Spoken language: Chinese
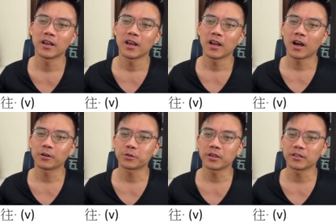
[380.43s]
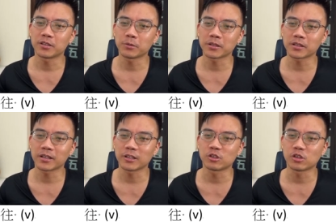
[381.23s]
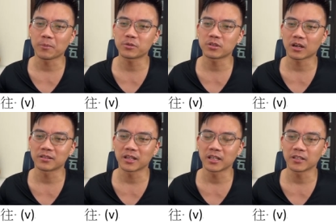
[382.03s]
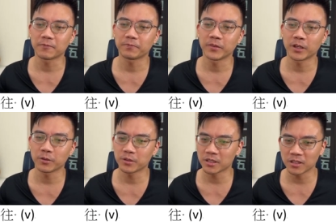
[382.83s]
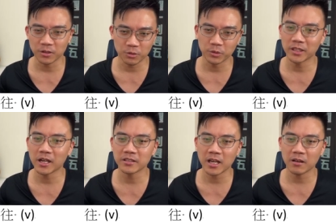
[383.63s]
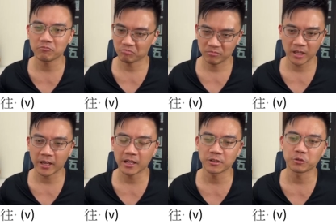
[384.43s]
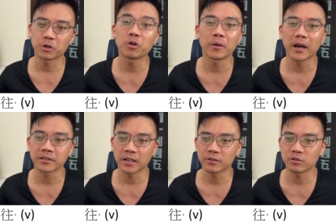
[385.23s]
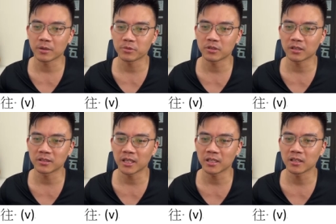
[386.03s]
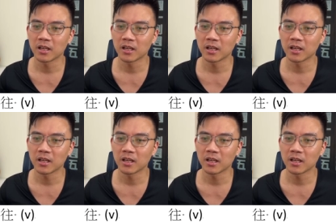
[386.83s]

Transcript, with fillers: 好，所以希望这可以 Jump Start Dating 能够真的鼓励大家来开始约会吧，这样 Jump Start Dating。